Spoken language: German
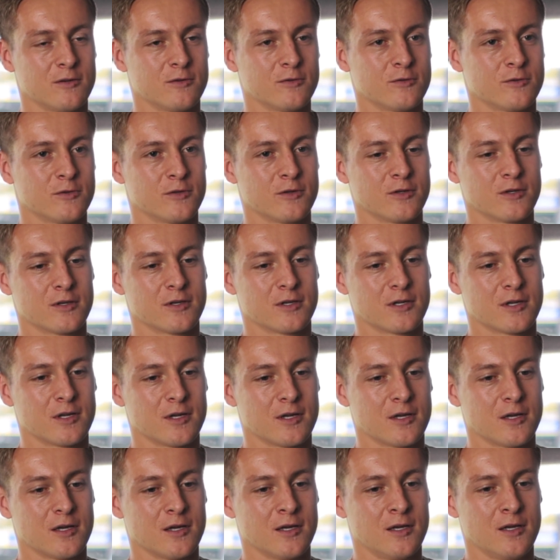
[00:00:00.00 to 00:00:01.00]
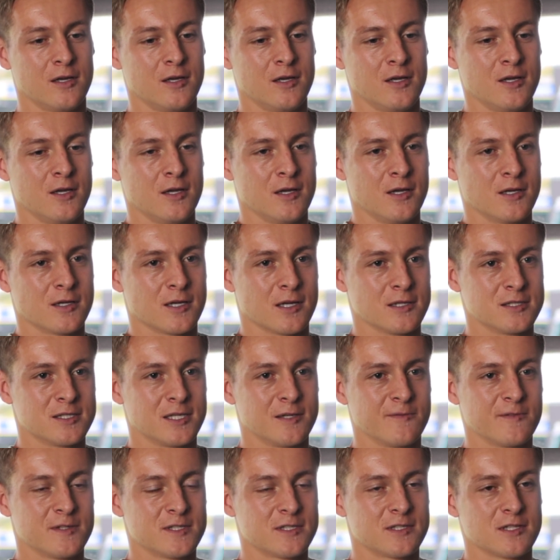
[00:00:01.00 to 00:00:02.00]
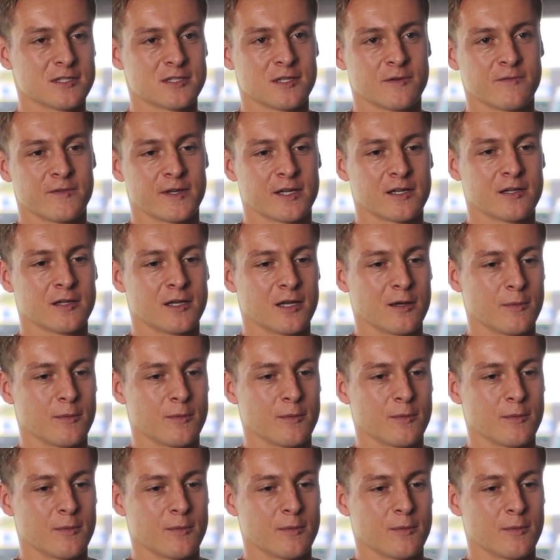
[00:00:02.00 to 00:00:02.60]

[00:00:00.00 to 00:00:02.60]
und äh, dann sehen, wie sich das entwickelt.